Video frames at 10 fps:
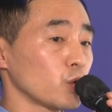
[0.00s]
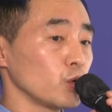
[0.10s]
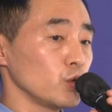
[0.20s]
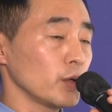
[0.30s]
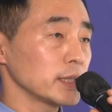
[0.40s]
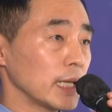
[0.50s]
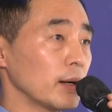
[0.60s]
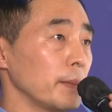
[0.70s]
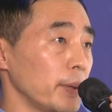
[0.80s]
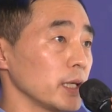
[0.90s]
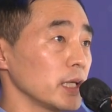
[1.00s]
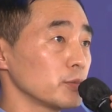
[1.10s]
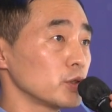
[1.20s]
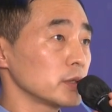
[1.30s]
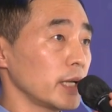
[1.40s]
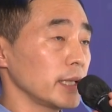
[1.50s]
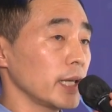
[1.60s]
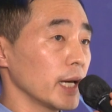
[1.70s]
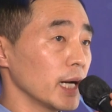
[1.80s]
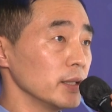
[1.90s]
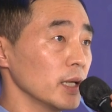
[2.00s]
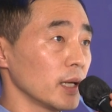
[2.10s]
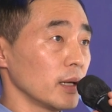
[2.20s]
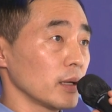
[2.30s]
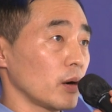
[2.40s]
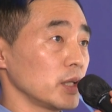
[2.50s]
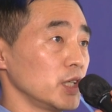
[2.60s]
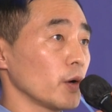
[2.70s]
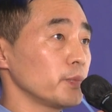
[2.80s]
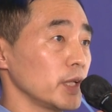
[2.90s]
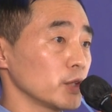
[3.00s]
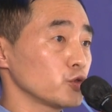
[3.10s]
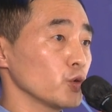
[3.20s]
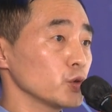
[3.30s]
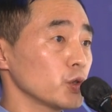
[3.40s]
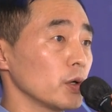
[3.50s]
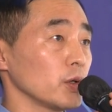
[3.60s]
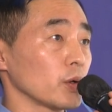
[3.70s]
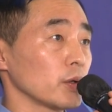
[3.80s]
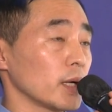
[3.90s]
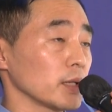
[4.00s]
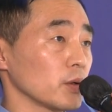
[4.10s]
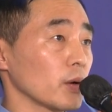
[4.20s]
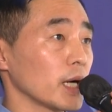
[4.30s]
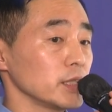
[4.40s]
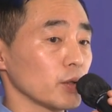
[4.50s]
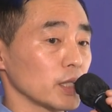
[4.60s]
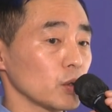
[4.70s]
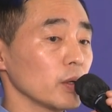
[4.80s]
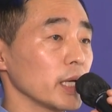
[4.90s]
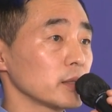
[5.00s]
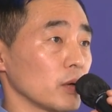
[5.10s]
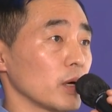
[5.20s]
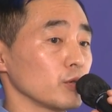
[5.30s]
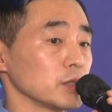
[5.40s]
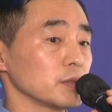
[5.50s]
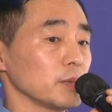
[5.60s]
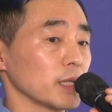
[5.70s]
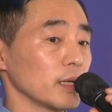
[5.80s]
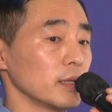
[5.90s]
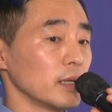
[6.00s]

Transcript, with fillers: 종류의 생활 폐기물들에 대한 어, 기업들의 수요처를 연결하는 것까지 저희가 설계에 들어가고 있습니다.